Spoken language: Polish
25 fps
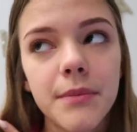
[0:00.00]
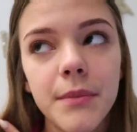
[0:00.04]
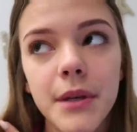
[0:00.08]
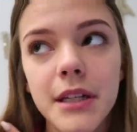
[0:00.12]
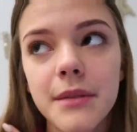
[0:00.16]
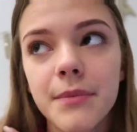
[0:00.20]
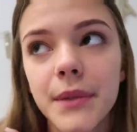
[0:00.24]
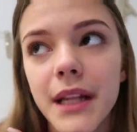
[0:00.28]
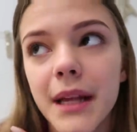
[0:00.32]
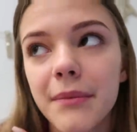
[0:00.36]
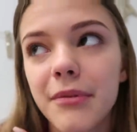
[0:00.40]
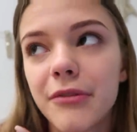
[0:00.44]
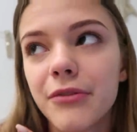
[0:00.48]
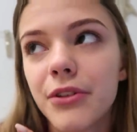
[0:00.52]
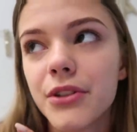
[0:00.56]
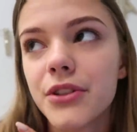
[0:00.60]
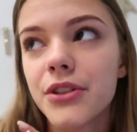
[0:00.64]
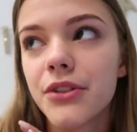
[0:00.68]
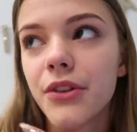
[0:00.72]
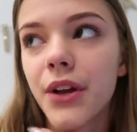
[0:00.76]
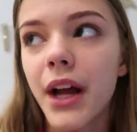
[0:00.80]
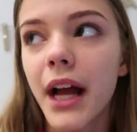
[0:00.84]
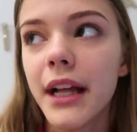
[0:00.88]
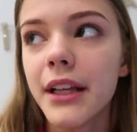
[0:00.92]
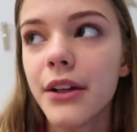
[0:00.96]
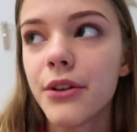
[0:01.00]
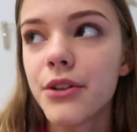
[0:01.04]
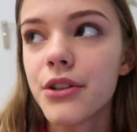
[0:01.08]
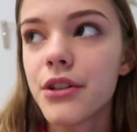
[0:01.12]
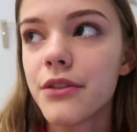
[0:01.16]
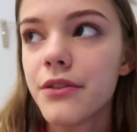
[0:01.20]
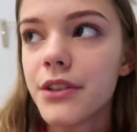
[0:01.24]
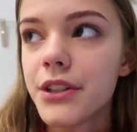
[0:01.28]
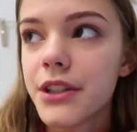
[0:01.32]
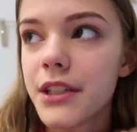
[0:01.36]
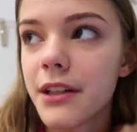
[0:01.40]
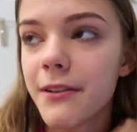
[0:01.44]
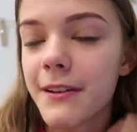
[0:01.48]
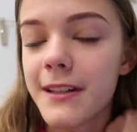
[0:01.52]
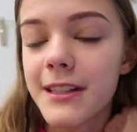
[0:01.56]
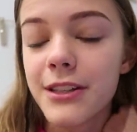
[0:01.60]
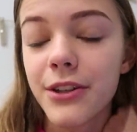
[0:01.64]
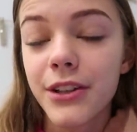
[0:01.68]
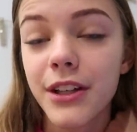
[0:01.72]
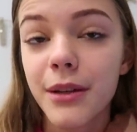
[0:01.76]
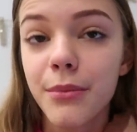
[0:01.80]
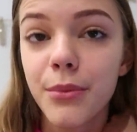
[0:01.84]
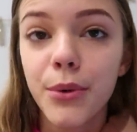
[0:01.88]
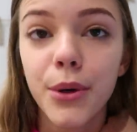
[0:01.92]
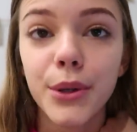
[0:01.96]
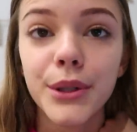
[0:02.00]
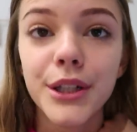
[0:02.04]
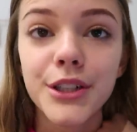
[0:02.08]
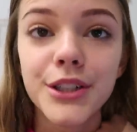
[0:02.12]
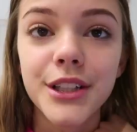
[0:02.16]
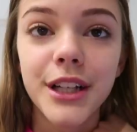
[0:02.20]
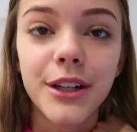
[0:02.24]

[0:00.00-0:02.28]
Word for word: Mieliśmy najpierw rozciąganie oczywiście, więc to nie było też